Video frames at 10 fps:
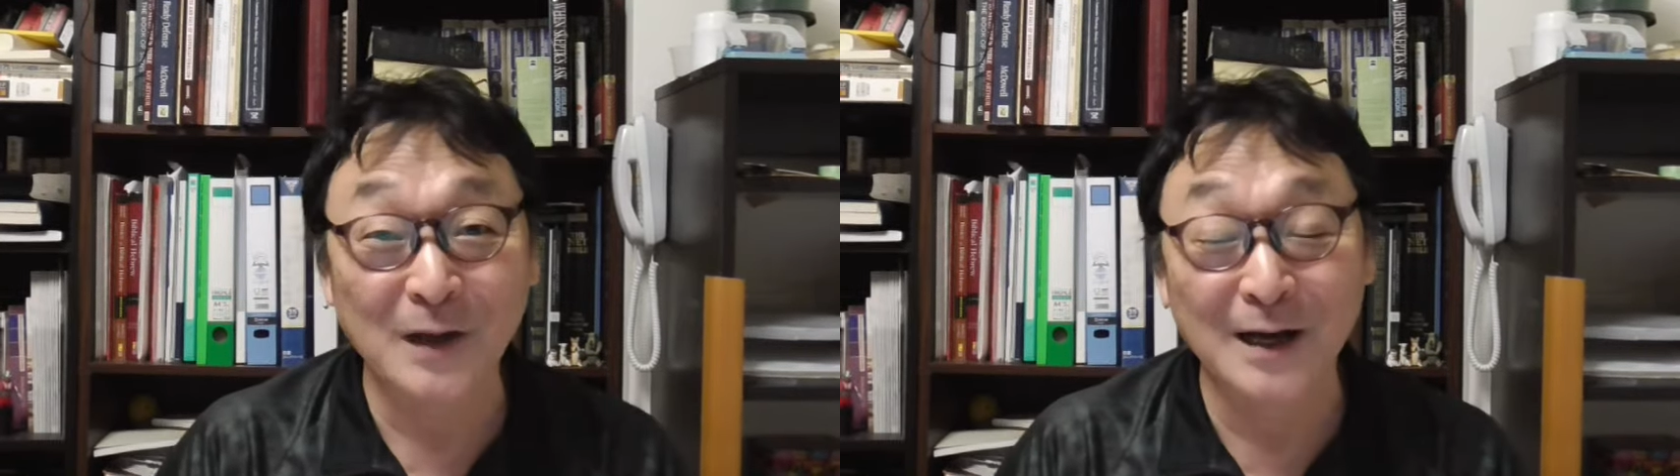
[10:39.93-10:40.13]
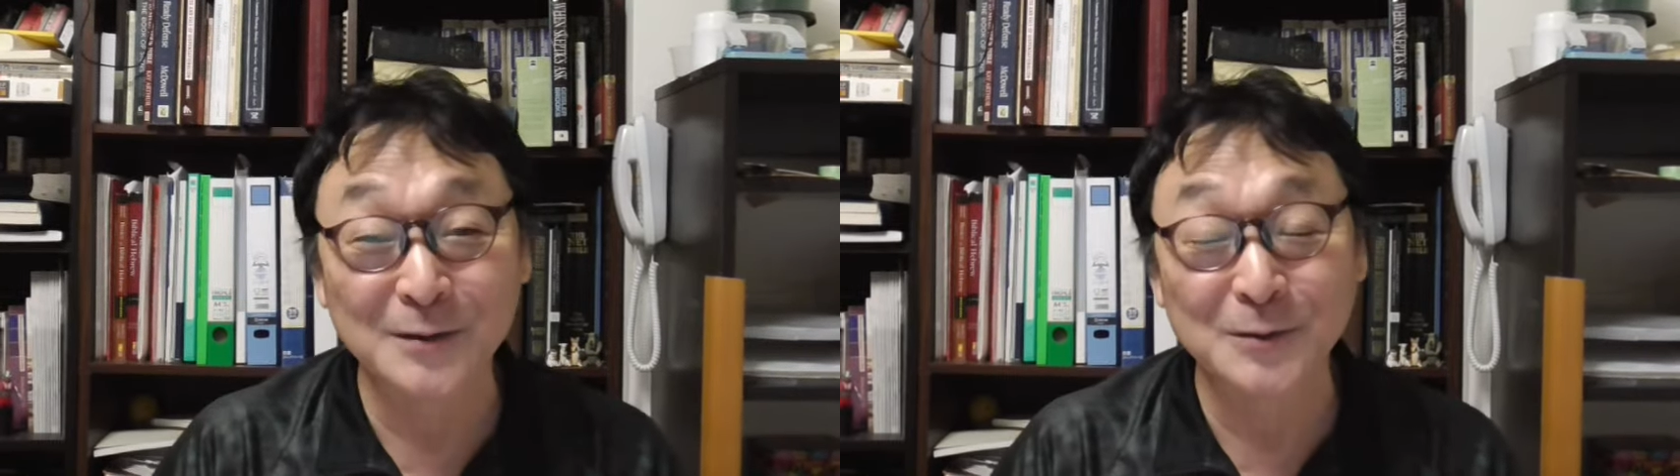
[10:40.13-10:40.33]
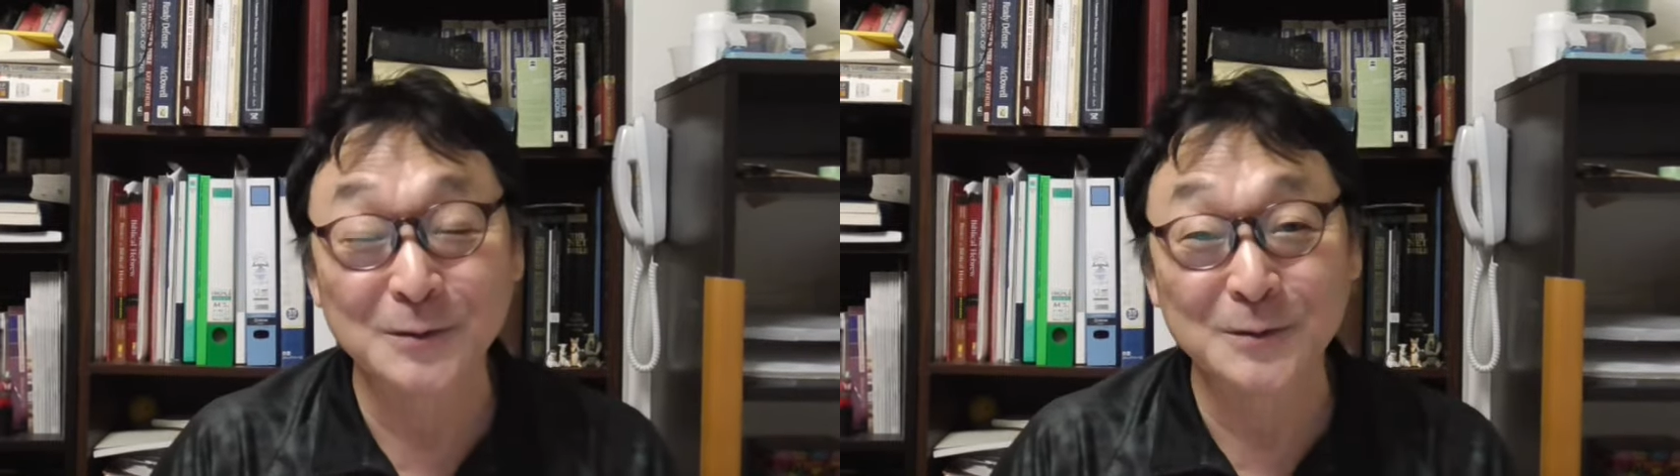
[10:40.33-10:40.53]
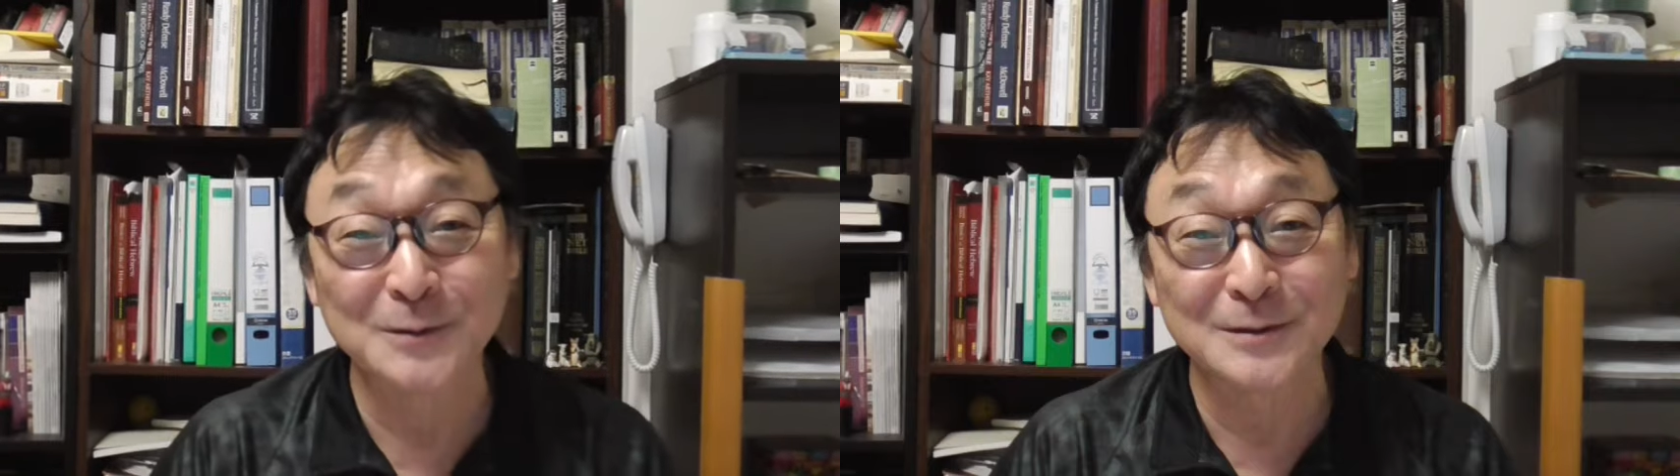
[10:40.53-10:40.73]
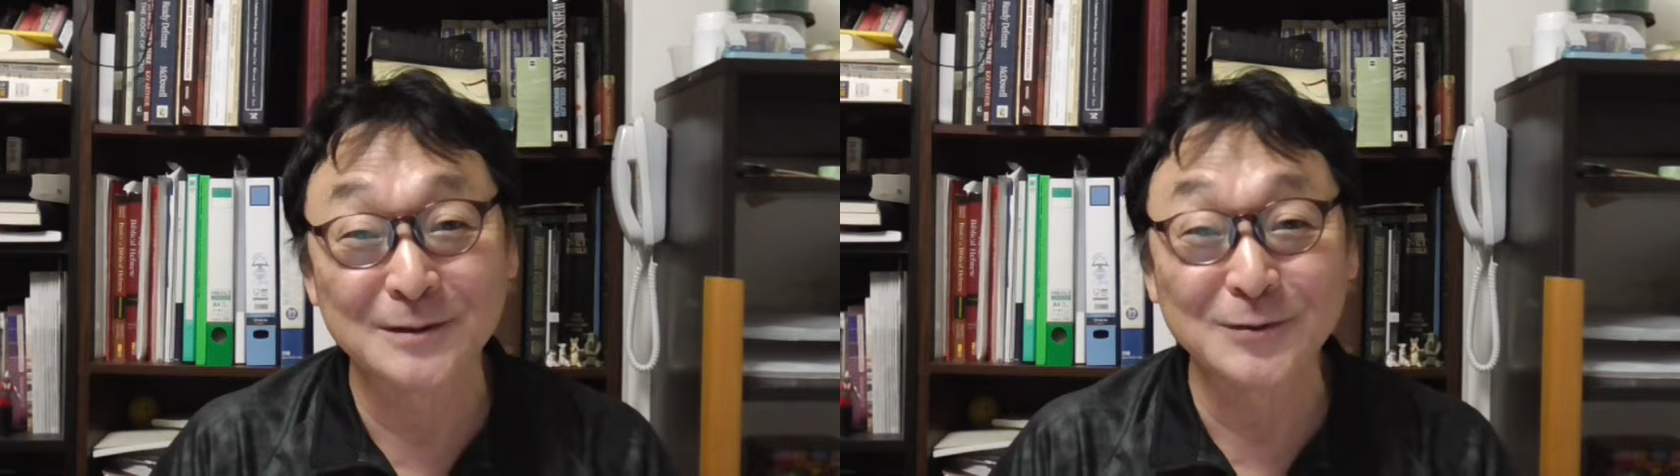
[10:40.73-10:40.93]
あ
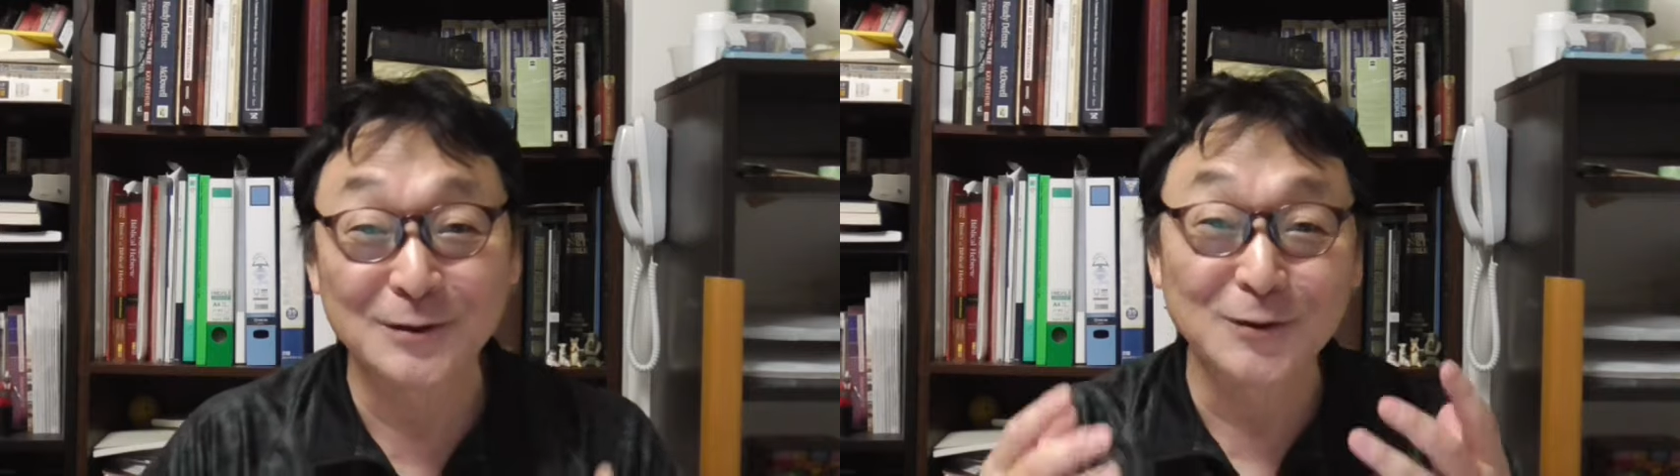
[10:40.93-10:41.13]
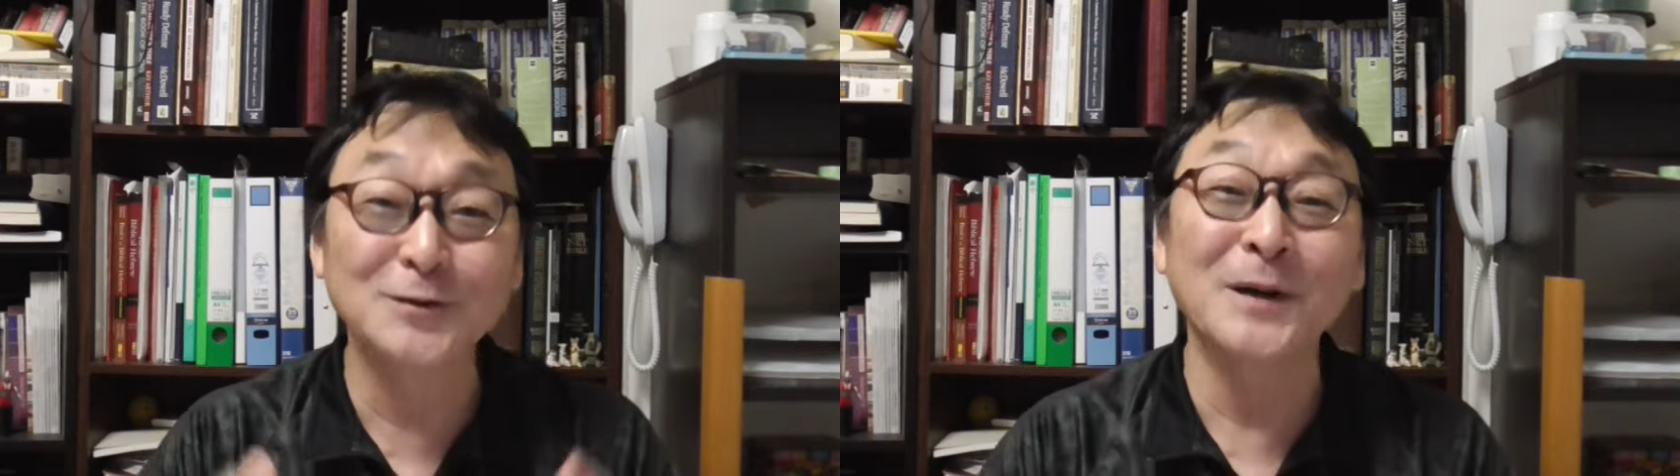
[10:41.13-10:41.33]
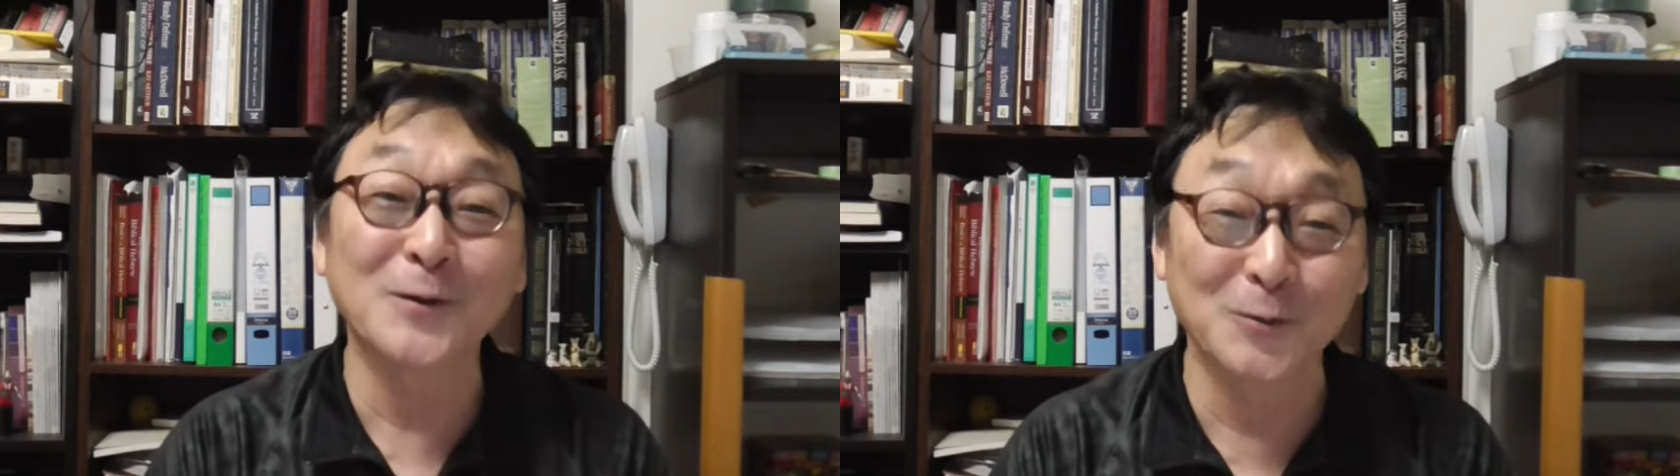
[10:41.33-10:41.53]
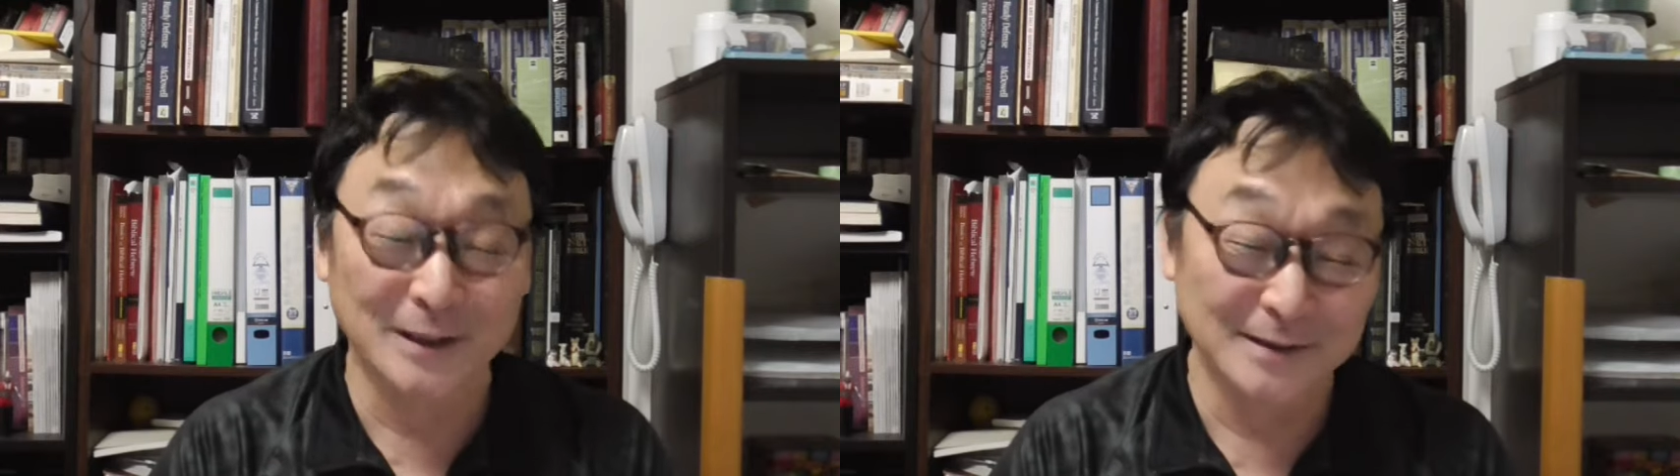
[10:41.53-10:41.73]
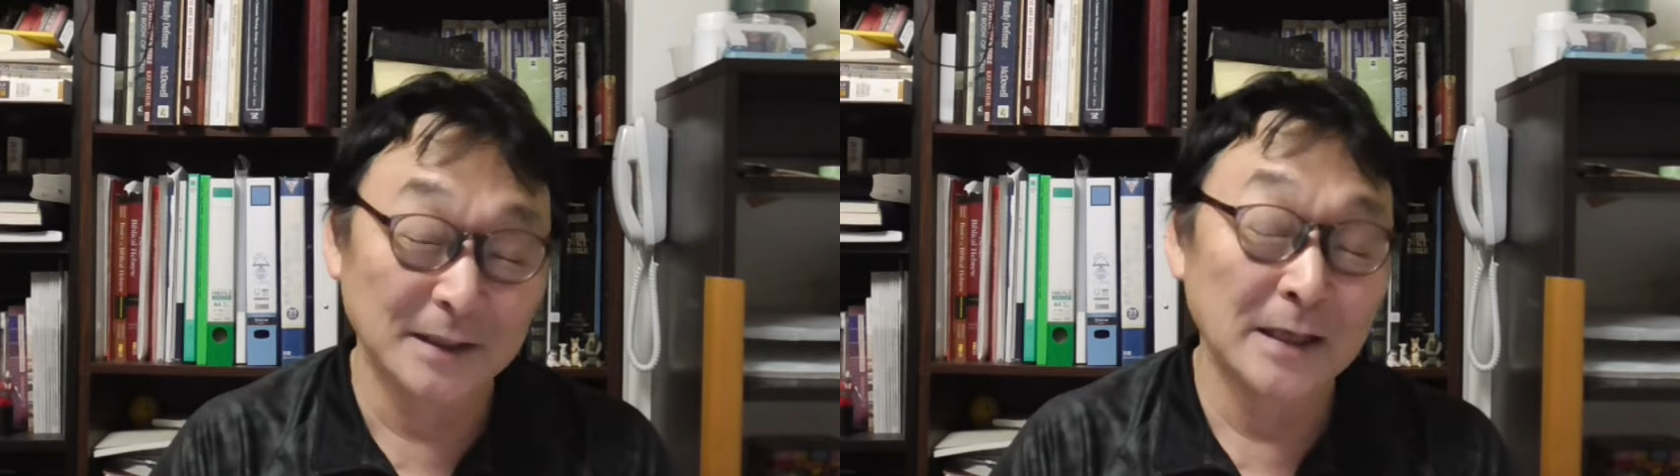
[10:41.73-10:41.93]
のー、すぐに車買う
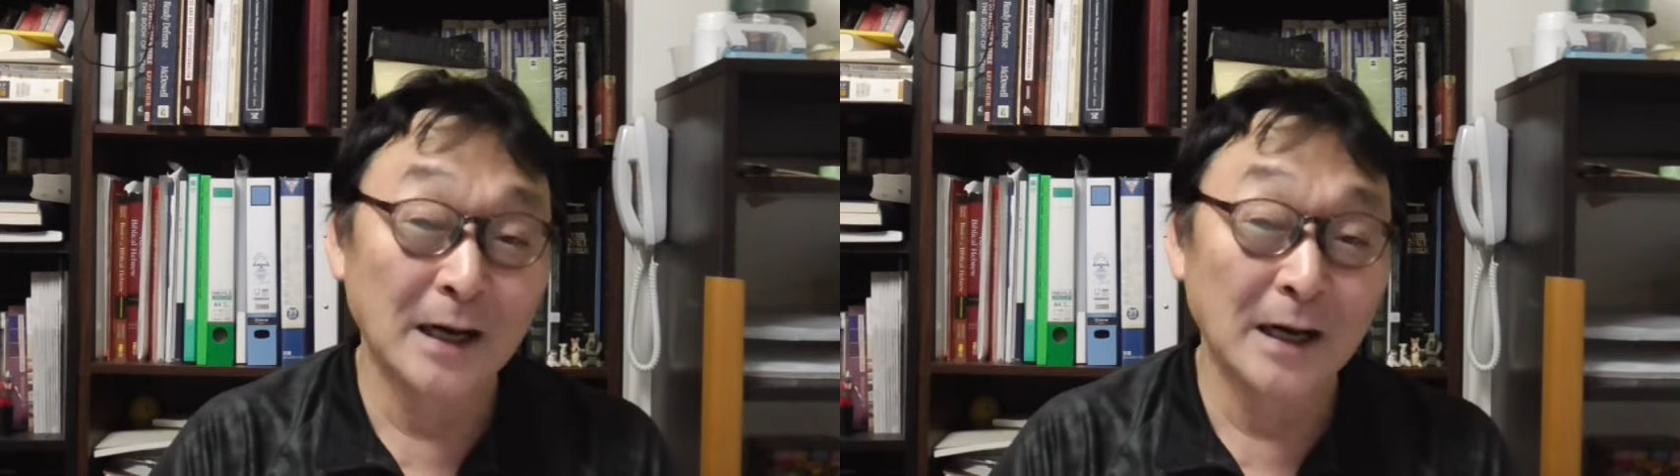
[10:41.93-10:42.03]
たんです。